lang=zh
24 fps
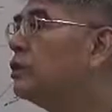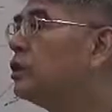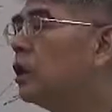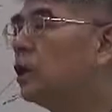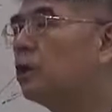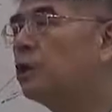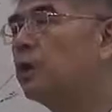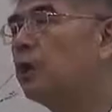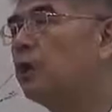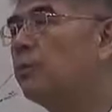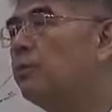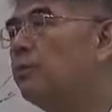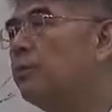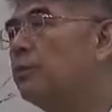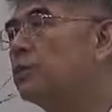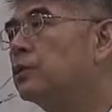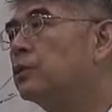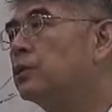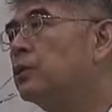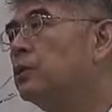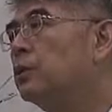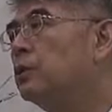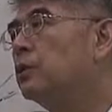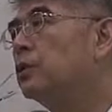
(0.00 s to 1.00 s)
这个点不
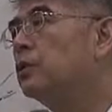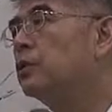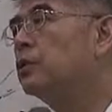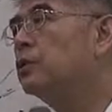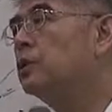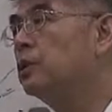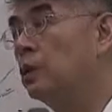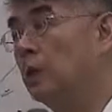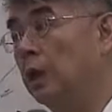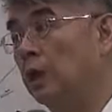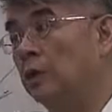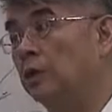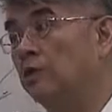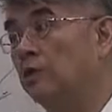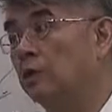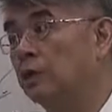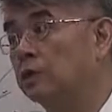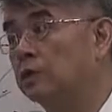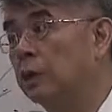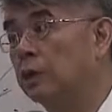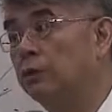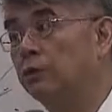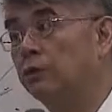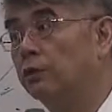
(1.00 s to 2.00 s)
是结
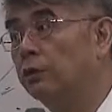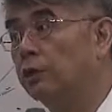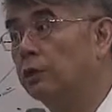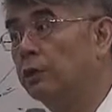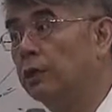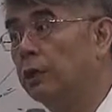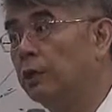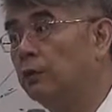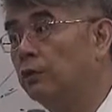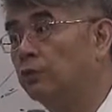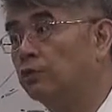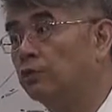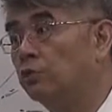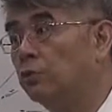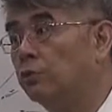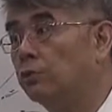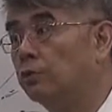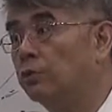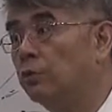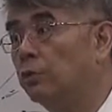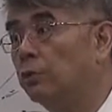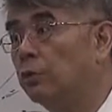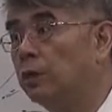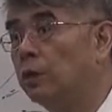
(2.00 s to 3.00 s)
果上头跟大家有所
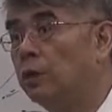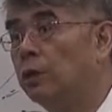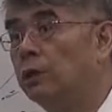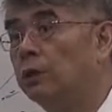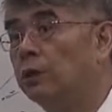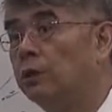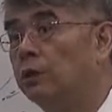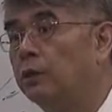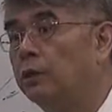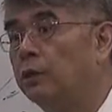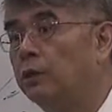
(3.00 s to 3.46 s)
不同啊，